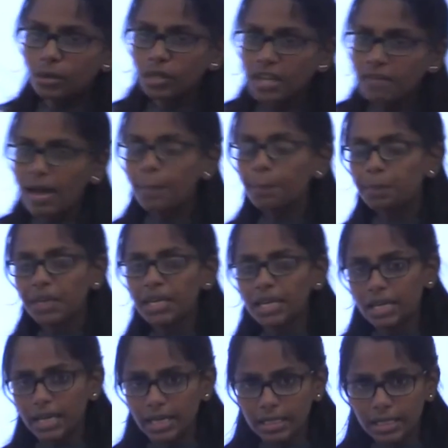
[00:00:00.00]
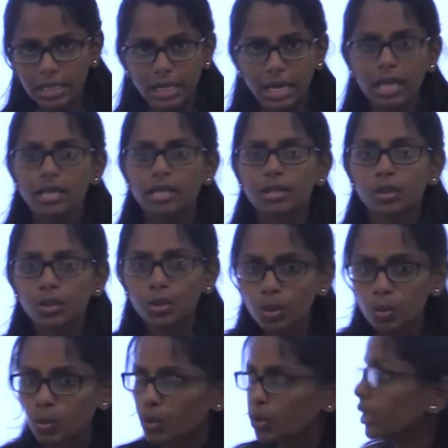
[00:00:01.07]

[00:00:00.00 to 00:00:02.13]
ஓகேவா பி கரெக்ட்னா கியூவும்